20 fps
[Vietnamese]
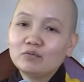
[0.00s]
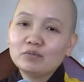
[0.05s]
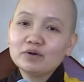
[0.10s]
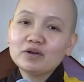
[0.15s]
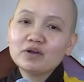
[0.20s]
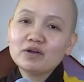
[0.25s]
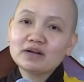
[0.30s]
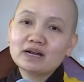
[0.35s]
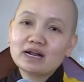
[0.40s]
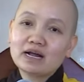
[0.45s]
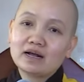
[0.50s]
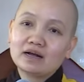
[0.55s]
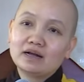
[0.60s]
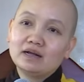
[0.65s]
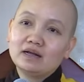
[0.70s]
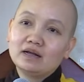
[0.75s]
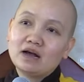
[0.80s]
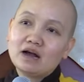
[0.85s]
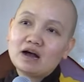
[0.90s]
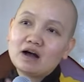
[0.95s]
Ông mới nói rằng
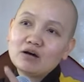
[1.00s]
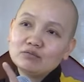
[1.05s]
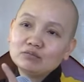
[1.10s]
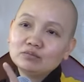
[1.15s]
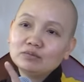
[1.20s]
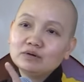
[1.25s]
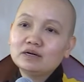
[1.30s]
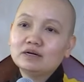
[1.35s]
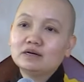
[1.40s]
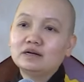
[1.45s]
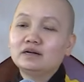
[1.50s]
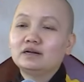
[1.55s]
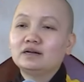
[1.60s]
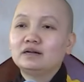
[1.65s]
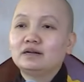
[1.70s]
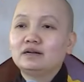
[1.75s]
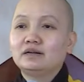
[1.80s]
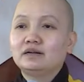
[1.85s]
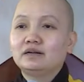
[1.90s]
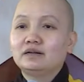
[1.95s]
ông á
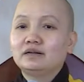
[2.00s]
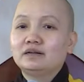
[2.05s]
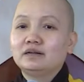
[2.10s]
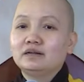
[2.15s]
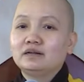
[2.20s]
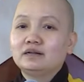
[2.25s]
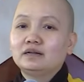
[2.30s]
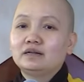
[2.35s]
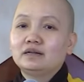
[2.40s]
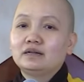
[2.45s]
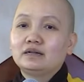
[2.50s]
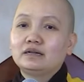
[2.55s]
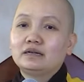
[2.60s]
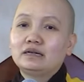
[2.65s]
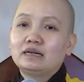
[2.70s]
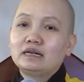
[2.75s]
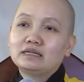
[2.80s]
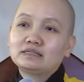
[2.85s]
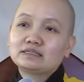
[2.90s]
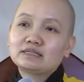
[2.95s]

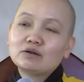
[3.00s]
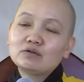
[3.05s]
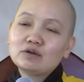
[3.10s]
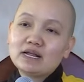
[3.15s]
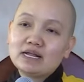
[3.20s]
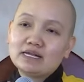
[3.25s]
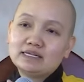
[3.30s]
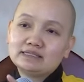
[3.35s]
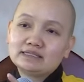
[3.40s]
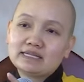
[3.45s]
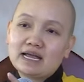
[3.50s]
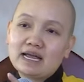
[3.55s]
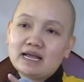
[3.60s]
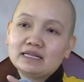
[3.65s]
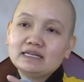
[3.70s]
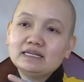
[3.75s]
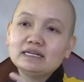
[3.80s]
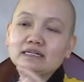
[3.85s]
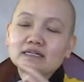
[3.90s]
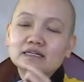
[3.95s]
là sau này
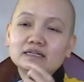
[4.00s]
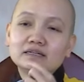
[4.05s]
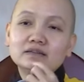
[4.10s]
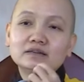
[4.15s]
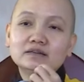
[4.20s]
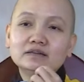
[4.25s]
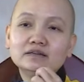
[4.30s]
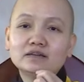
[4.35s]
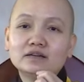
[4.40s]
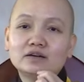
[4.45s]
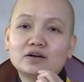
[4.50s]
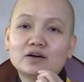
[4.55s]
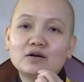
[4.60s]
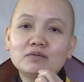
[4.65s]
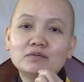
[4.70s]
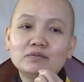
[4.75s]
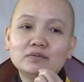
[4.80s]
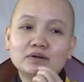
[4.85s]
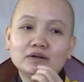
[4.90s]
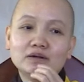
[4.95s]
sẽ nhìn cái tướng là
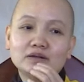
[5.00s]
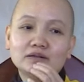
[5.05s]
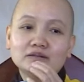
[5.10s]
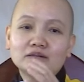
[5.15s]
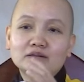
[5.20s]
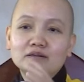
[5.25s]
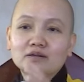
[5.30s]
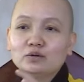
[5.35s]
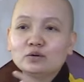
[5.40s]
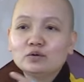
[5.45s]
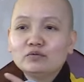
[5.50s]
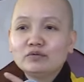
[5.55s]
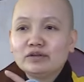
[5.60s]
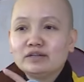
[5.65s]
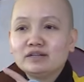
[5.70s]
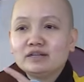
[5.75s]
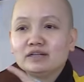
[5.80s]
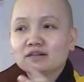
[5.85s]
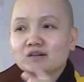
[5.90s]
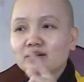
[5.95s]
có, cho nên quý
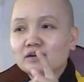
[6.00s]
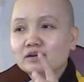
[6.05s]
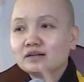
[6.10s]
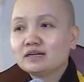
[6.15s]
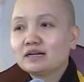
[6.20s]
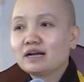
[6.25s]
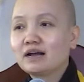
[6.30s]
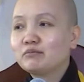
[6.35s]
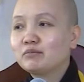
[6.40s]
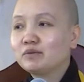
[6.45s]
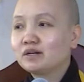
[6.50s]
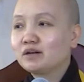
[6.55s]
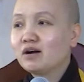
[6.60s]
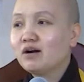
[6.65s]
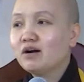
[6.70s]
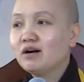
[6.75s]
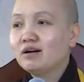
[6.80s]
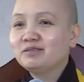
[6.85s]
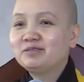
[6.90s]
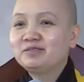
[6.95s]
vị nhìn coi cái cằm mình
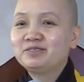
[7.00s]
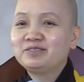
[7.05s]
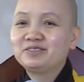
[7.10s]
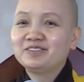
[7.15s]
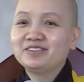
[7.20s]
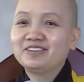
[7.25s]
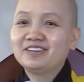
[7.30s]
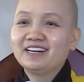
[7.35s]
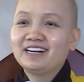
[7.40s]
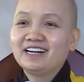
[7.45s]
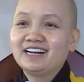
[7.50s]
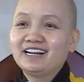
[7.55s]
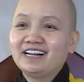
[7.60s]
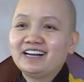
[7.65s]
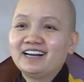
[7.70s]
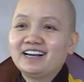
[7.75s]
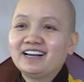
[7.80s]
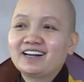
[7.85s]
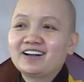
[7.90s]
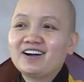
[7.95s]
có không,
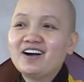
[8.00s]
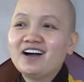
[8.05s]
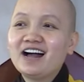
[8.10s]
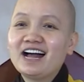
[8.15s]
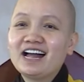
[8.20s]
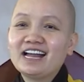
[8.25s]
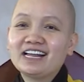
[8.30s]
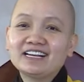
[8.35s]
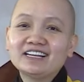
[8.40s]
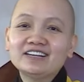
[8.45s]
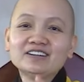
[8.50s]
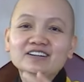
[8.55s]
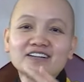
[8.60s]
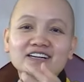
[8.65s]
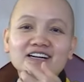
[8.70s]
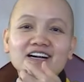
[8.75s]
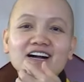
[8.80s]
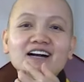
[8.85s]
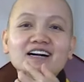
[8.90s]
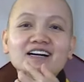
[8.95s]
là có hai cái
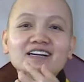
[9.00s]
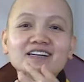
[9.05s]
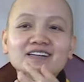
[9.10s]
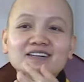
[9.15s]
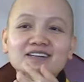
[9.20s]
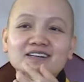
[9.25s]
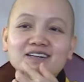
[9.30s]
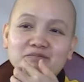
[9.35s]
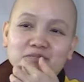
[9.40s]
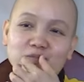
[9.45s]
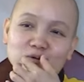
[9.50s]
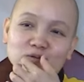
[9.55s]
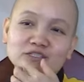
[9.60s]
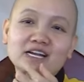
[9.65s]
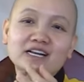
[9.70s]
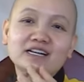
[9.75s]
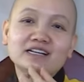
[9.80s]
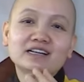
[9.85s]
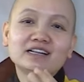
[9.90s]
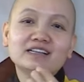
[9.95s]
đường gân màu
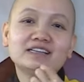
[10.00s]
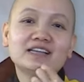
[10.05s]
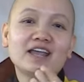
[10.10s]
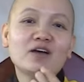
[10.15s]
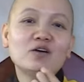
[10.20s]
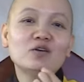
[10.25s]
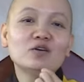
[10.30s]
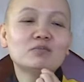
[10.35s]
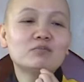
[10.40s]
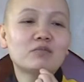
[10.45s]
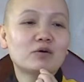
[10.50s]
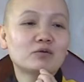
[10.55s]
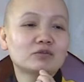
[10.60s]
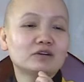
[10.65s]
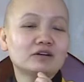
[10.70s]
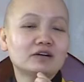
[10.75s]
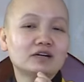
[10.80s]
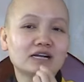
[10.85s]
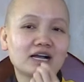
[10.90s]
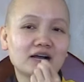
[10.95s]
xanh nó chéo, nó mọc
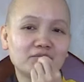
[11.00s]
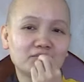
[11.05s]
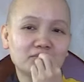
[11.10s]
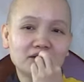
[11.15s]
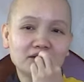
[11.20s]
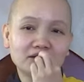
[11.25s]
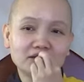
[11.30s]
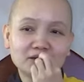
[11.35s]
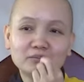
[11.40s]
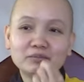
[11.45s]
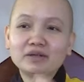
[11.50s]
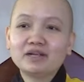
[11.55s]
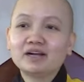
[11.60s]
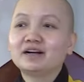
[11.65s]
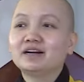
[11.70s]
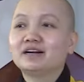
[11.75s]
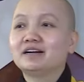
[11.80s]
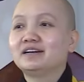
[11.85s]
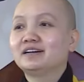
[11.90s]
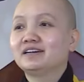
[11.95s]
từ cái cằm lên cái
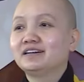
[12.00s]
miệng.